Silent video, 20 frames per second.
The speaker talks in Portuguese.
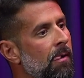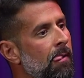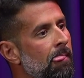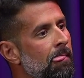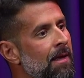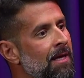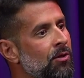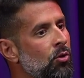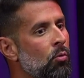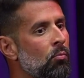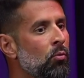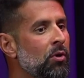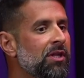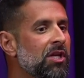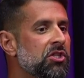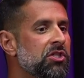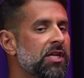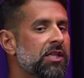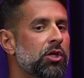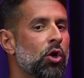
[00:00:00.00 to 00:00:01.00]
Então muita
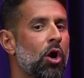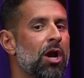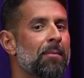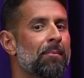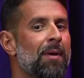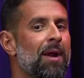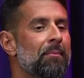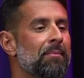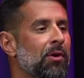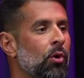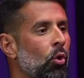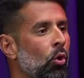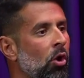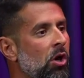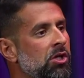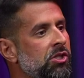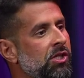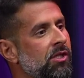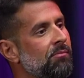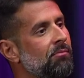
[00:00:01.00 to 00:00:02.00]
gente olha para mim
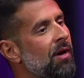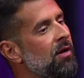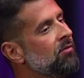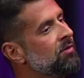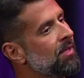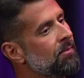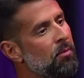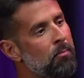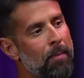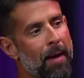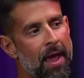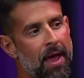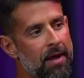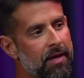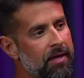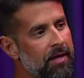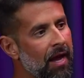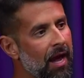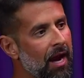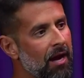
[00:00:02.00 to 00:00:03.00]
hoje, mas não sabe o perrengue
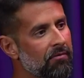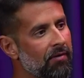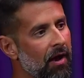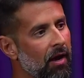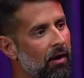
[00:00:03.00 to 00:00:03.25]
que era, velho.